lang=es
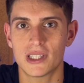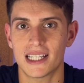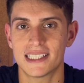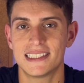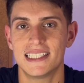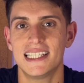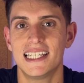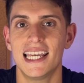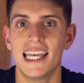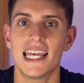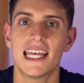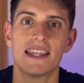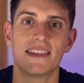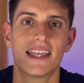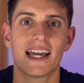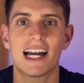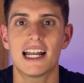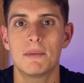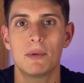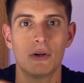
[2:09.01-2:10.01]
así que
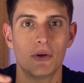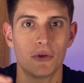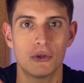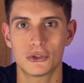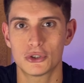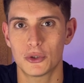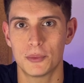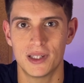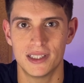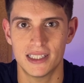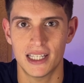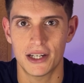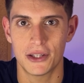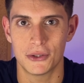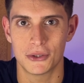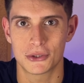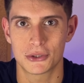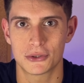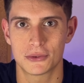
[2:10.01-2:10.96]
dejádmelo en los comentarios.